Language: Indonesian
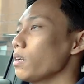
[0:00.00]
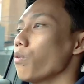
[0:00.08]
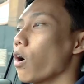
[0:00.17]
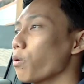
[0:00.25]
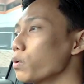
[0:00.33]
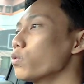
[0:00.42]

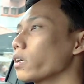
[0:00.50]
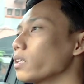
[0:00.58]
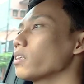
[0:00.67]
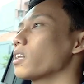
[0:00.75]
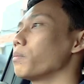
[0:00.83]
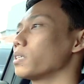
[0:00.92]
walaupun
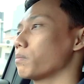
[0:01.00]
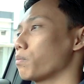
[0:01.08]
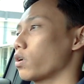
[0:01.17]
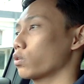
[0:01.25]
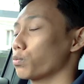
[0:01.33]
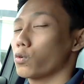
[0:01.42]
mungkin tidak bisa
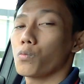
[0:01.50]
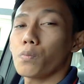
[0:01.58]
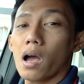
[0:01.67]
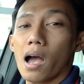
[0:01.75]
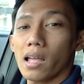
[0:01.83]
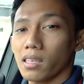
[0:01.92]
memuat 7
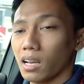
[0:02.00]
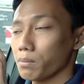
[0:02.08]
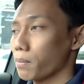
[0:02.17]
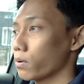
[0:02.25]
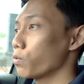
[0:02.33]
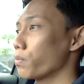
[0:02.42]
penumpang hanya 5
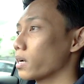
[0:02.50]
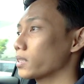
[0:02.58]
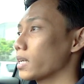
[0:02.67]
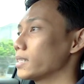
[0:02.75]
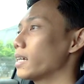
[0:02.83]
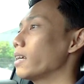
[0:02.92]
penumpang
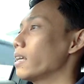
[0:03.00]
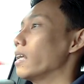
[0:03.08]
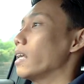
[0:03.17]
saja